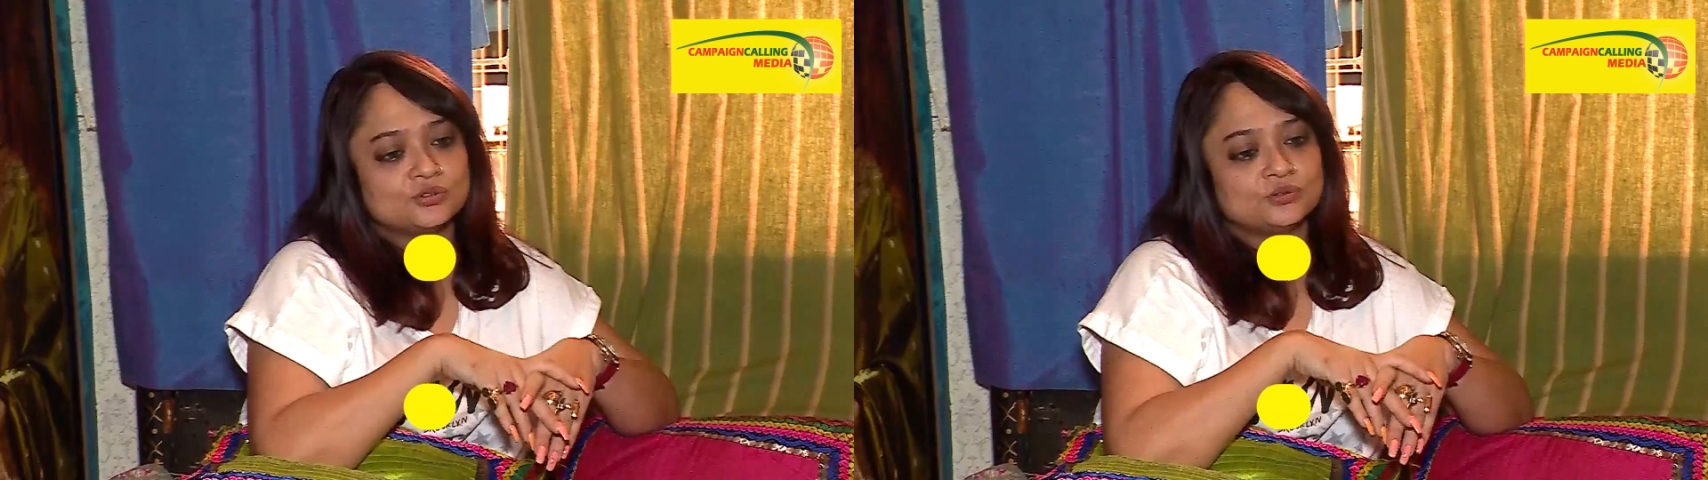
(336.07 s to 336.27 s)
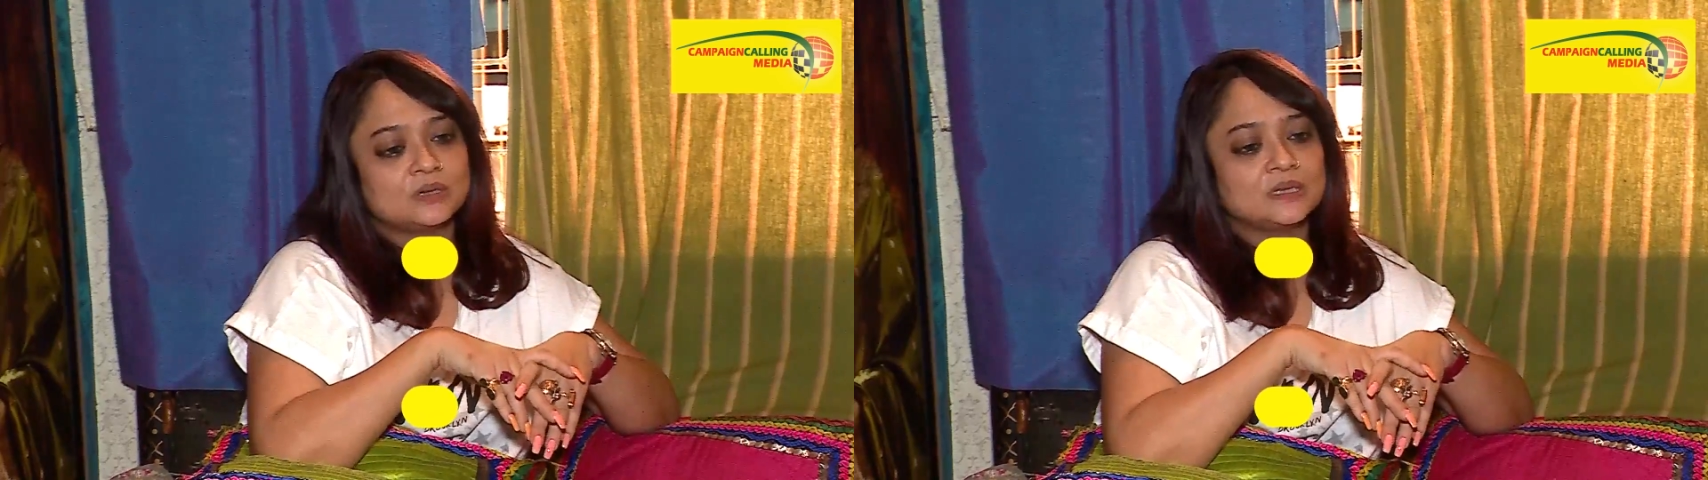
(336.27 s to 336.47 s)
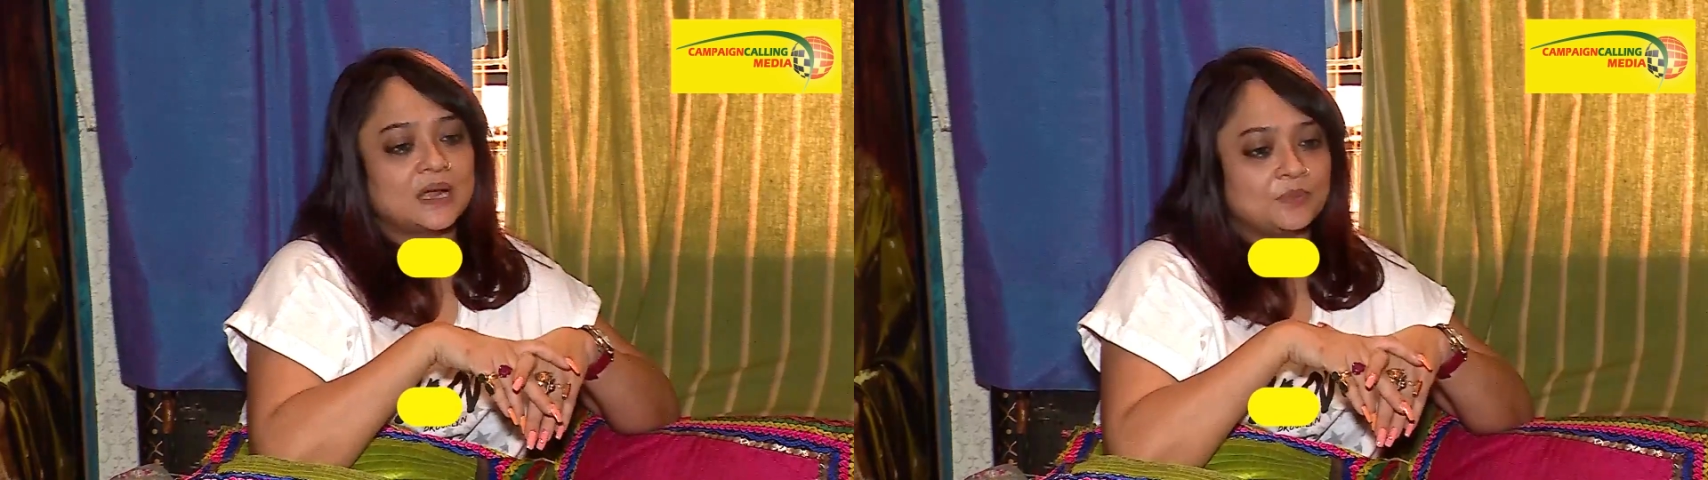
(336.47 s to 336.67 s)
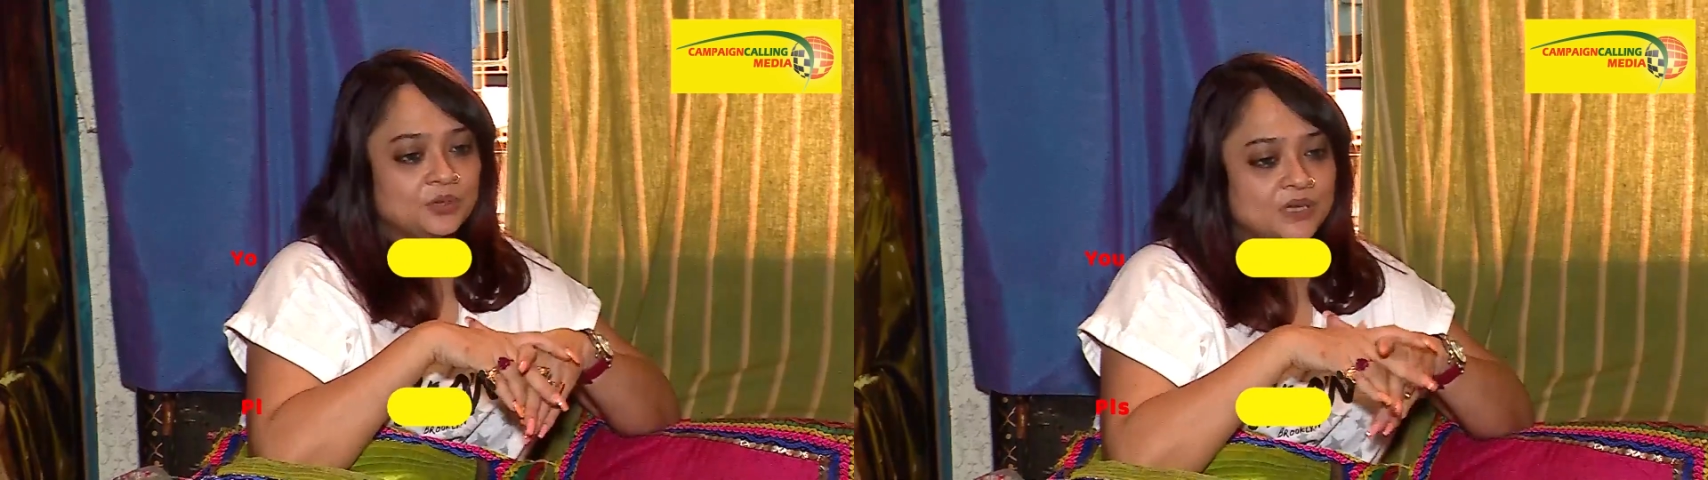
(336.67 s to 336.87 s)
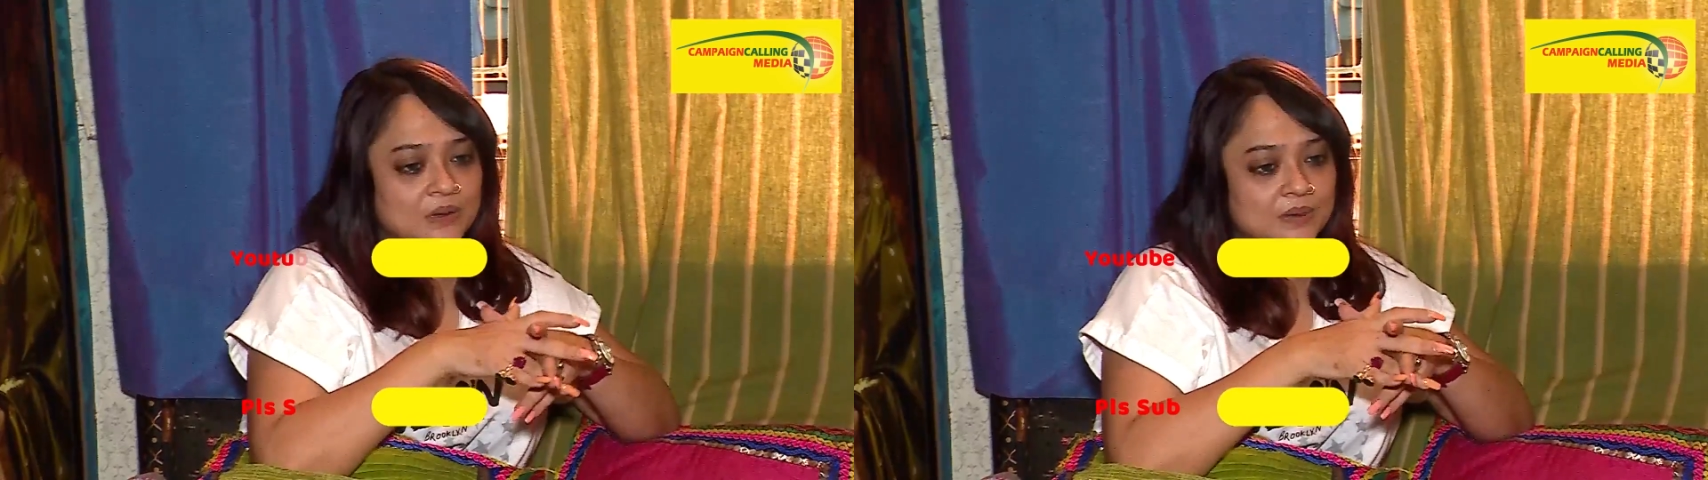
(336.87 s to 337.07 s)
সুতরাং তার
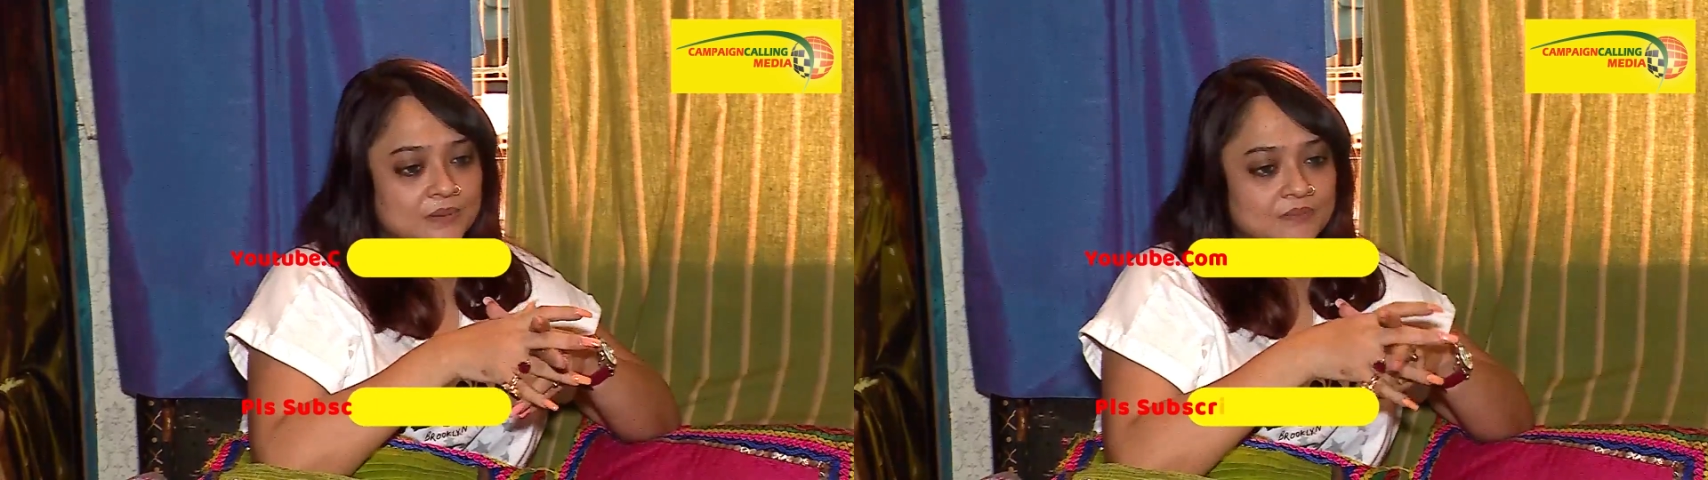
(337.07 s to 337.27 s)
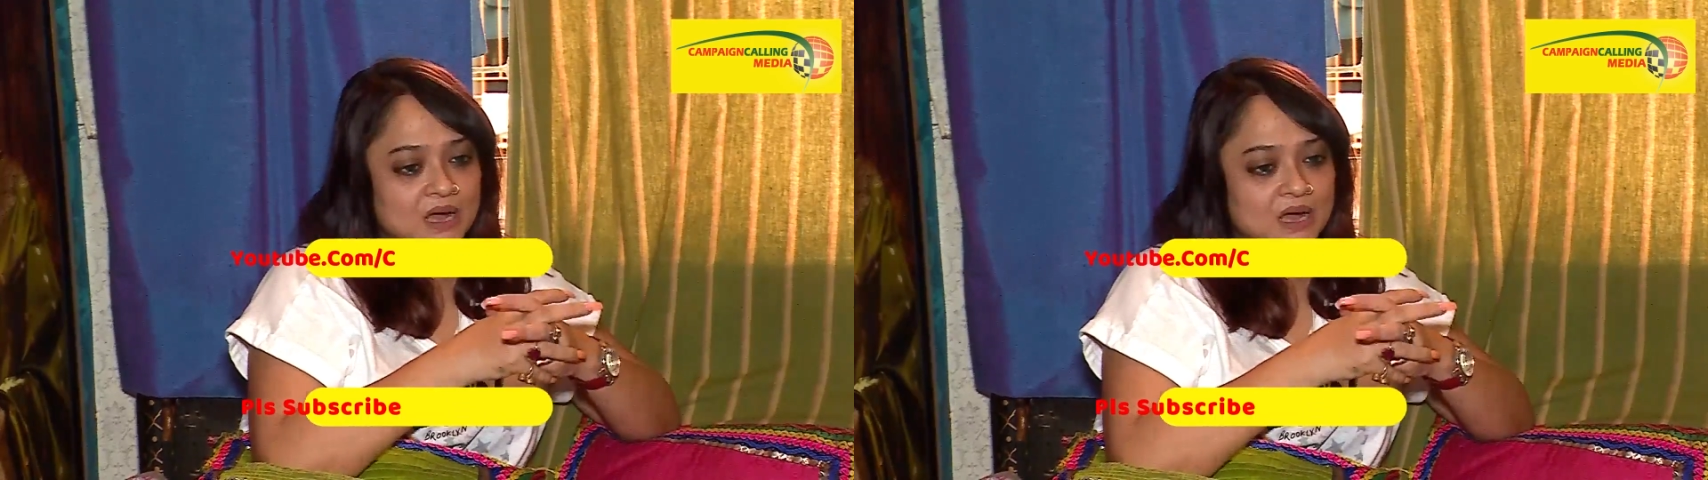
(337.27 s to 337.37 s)
প্রতি আমার